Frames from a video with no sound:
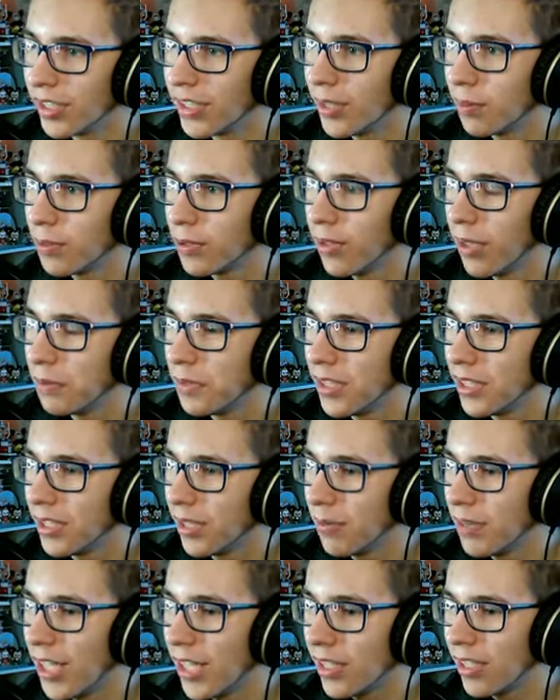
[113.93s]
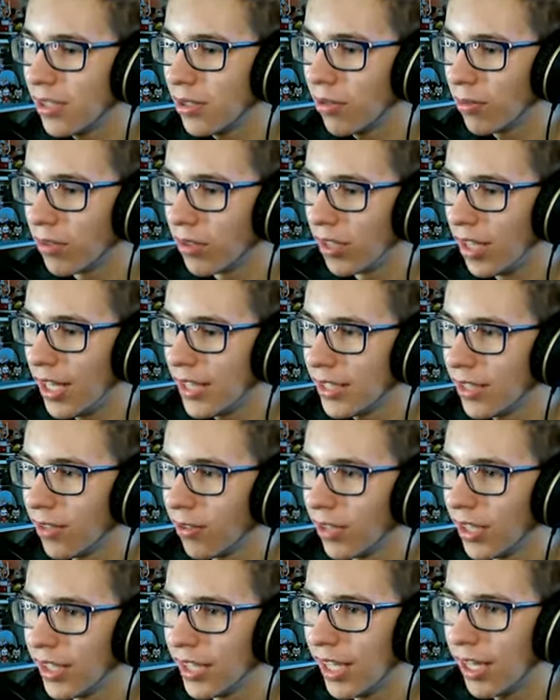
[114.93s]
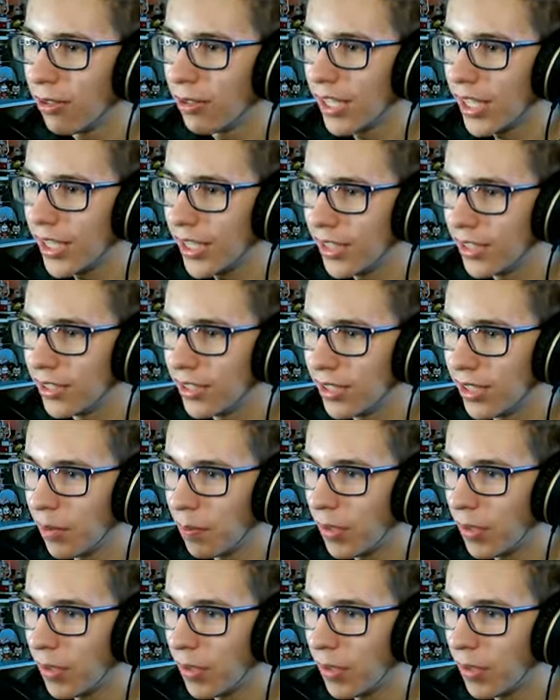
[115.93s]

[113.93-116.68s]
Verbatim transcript: zepsułem sobie ziemniaki, trudno. Lecę do netheru, taki jest dzisiaj